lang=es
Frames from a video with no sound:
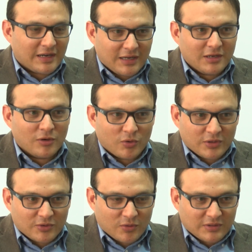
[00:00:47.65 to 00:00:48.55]
Cal
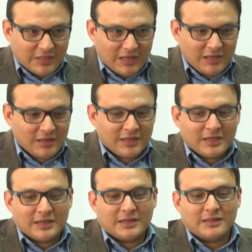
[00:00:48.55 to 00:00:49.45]
horizontal
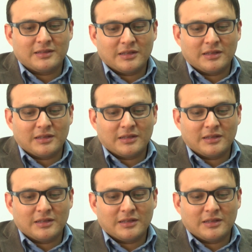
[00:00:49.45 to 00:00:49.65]
eh,